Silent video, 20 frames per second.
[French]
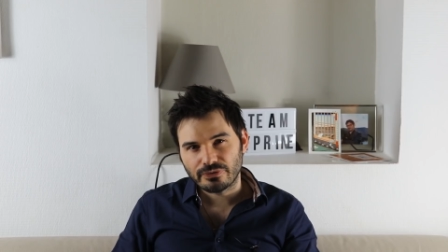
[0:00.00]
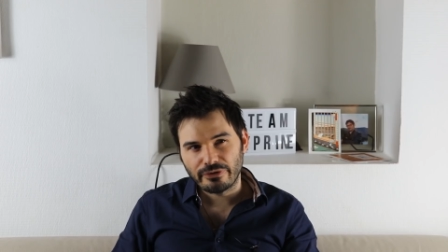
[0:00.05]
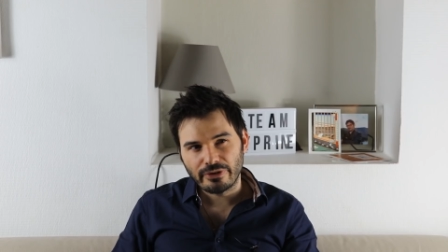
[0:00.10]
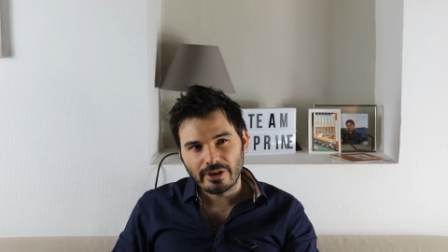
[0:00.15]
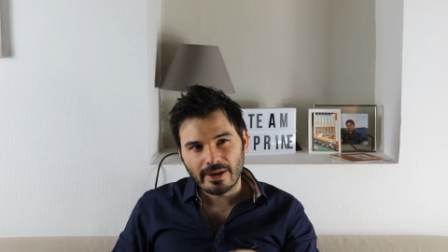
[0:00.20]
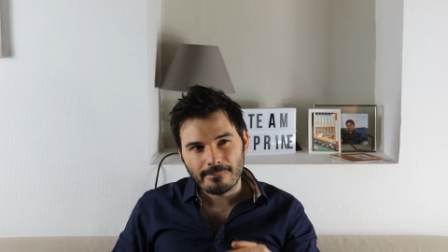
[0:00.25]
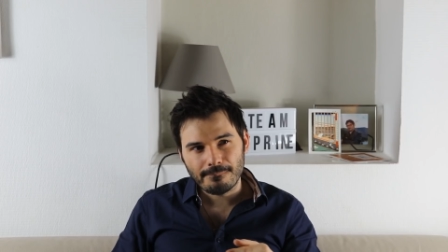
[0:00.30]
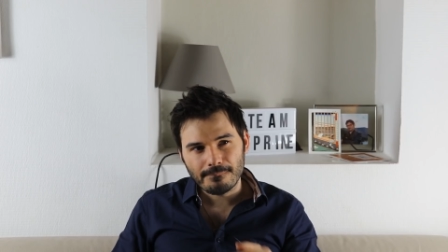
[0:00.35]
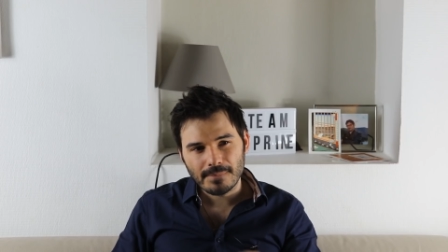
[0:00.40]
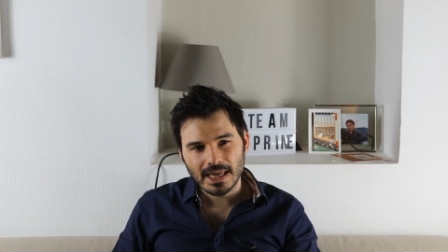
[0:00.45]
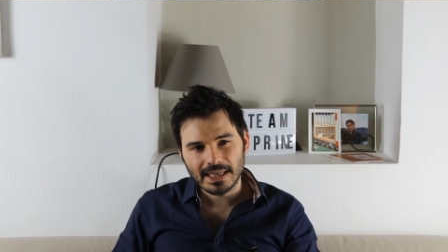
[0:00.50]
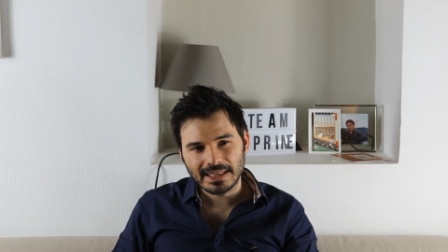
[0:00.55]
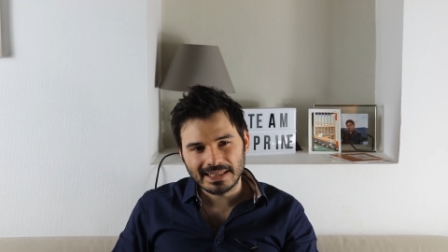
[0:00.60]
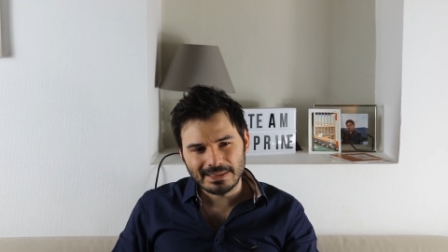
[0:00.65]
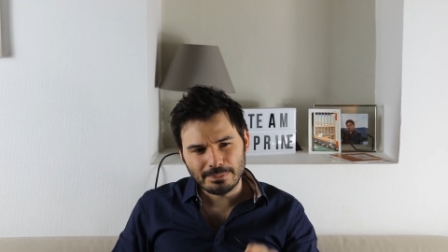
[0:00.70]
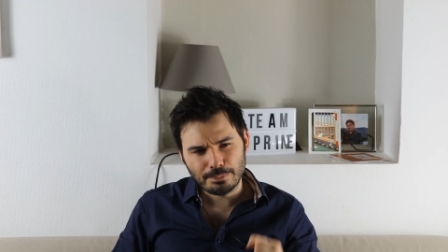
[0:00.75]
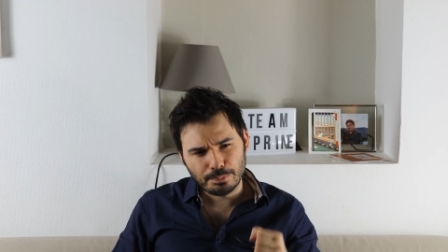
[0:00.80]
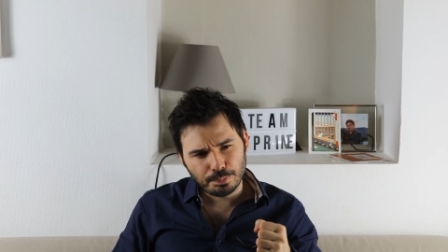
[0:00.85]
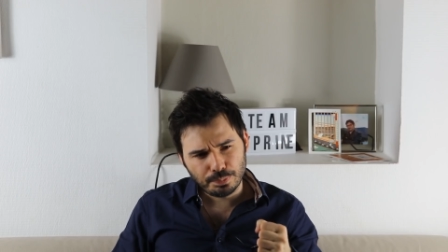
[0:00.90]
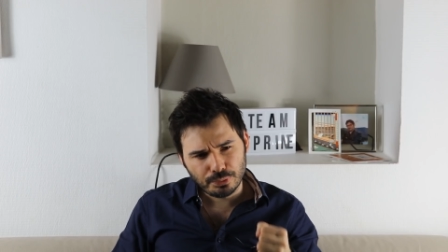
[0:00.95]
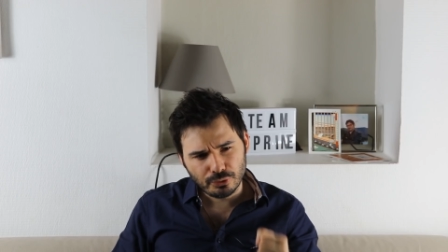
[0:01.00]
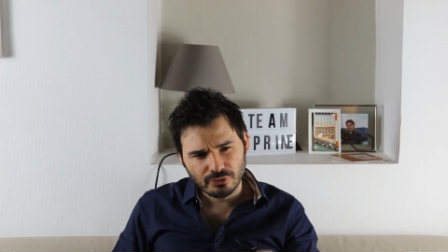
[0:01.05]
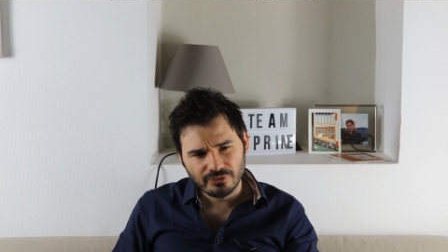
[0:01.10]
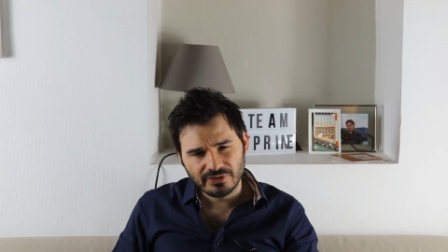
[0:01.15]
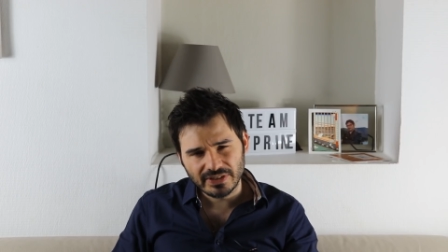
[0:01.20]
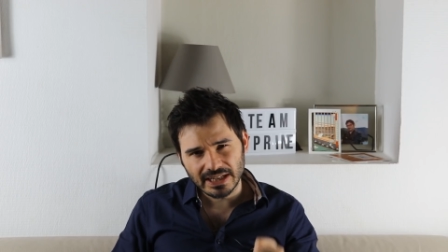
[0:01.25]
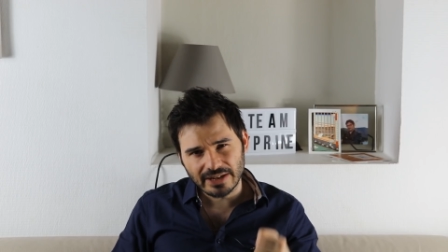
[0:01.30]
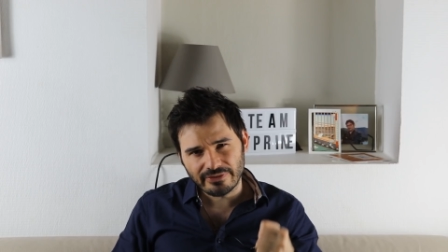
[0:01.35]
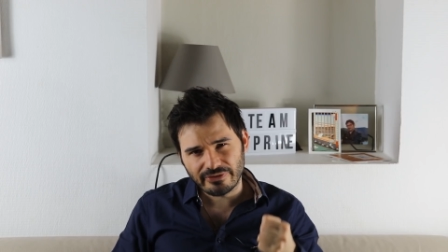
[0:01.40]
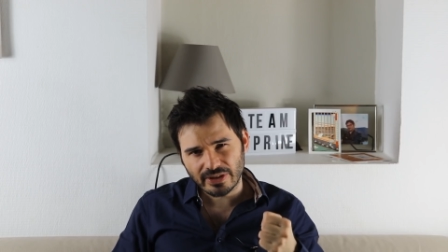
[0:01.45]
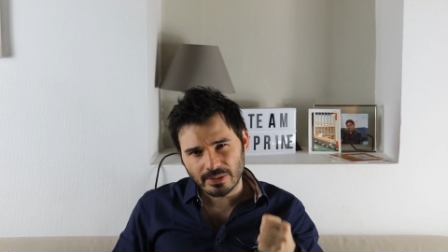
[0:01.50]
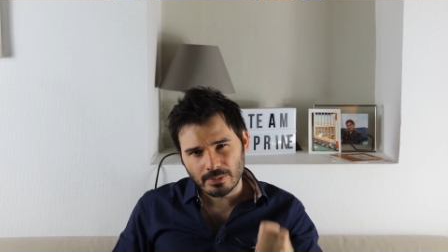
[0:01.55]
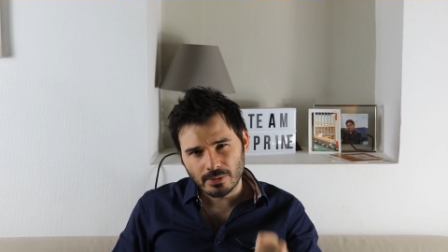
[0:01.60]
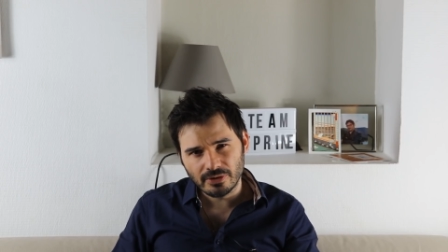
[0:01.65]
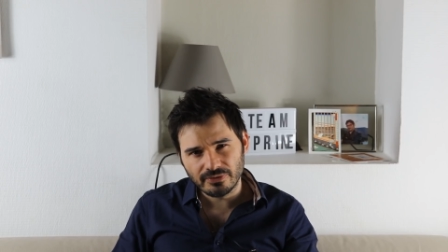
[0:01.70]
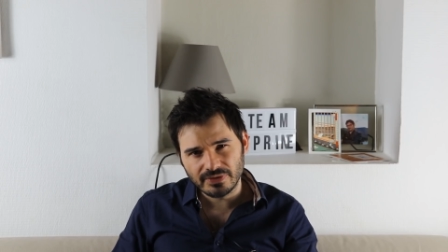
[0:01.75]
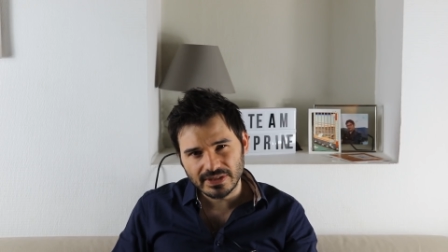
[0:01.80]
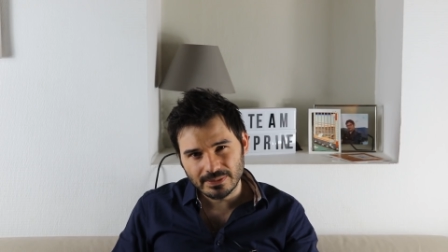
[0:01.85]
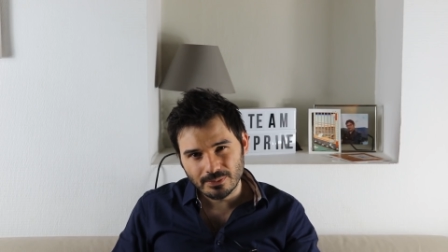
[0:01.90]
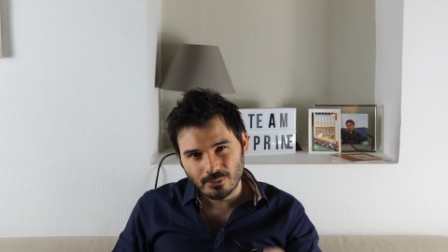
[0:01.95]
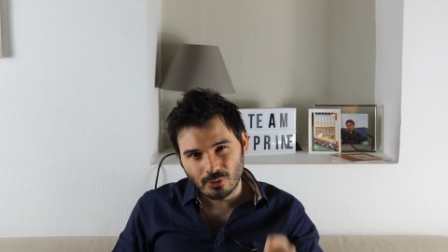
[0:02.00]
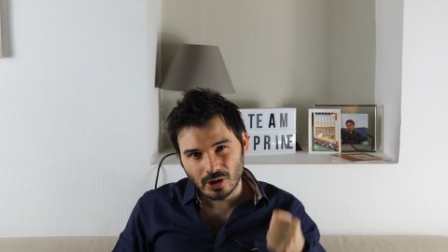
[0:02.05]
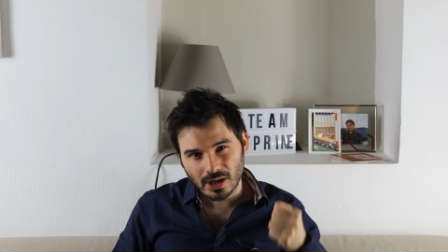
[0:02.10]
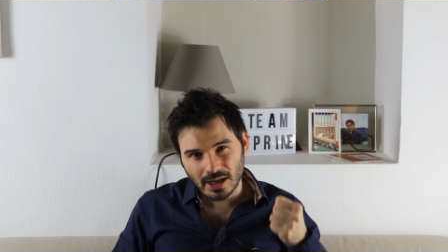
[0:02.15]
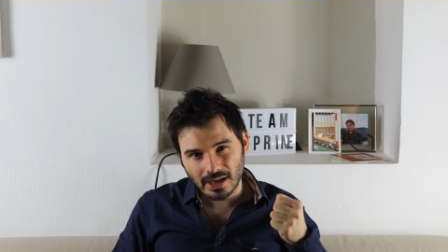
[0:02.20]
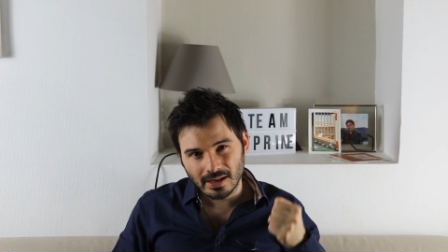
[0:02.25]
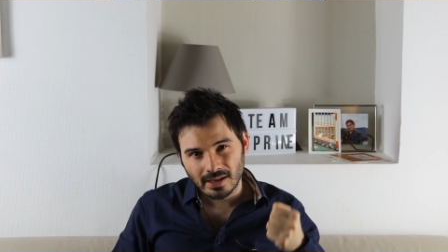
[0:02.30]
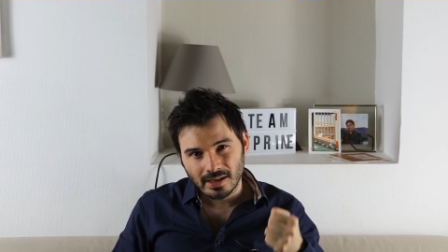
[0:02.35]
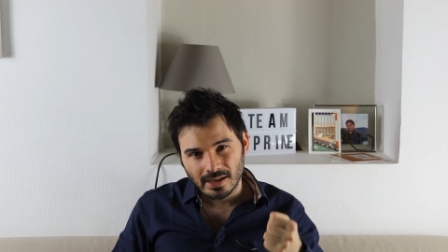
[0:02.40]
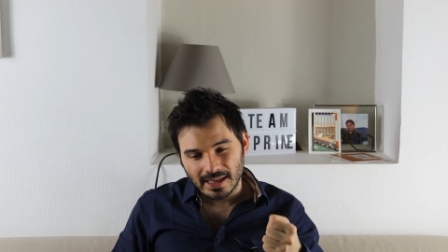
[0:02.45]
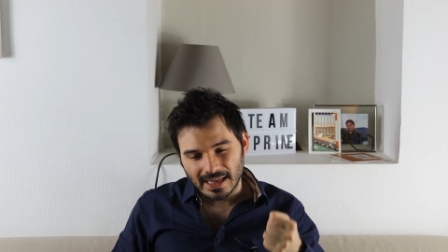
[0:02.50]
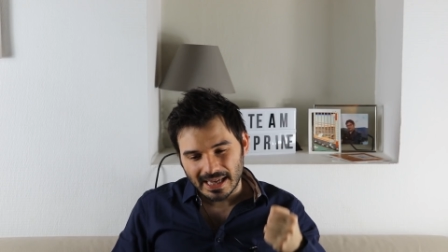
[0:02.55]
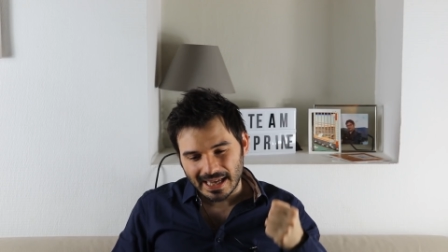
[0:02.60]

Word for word: veux un mec qui prouve qu'il a vraiment envie de moi.